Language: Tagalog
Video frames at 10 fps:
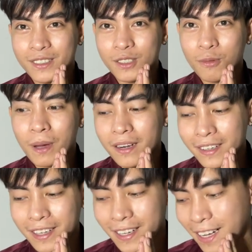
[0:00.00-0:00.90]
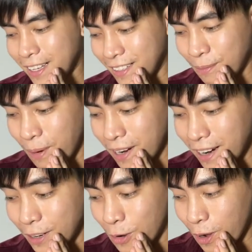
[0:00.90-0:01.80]
So parang nakinig
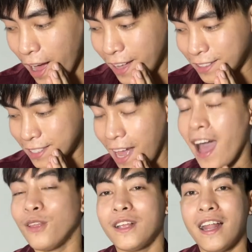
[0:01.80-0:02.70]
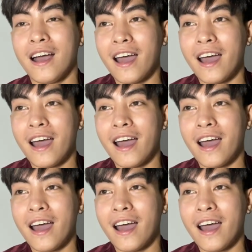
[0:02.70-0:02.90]
parang ano, kahit sa ano na lang,